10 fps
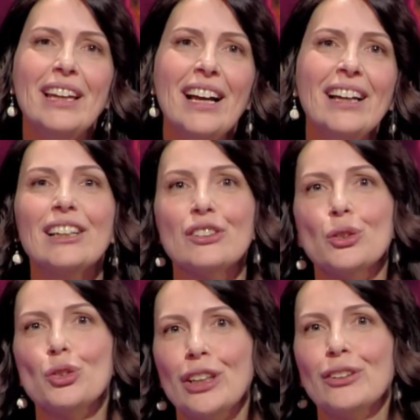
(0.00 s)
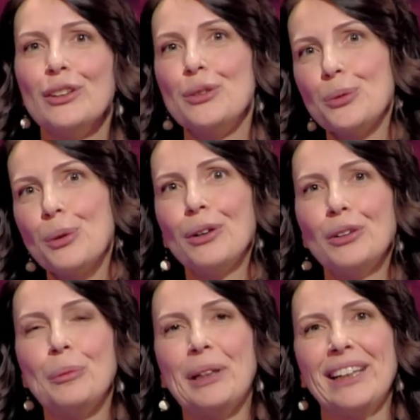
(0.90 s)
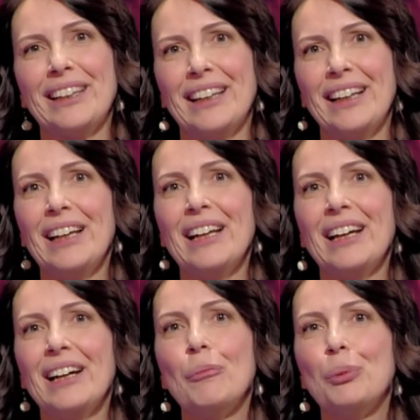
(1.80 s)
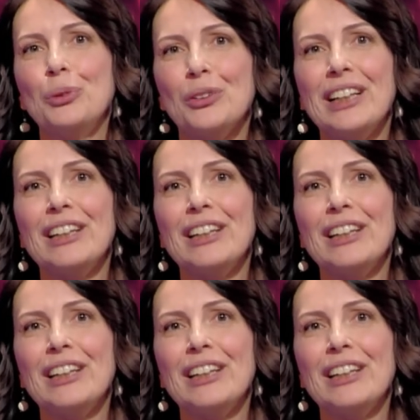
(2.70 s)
anche associato al suono perché appunto nelle